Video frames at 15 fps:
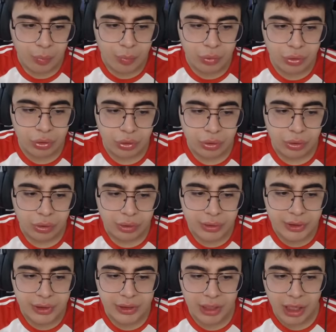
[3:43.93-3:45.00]
Bu
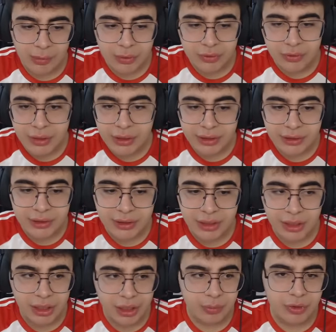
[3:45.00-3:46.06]
silahımız var ya
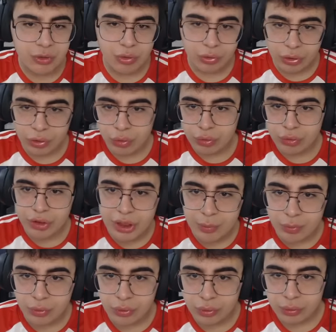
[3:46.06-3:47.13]
silah elimiz. Ondan
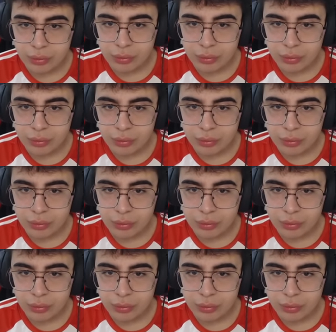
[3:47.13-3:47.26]
öldürsek bunu.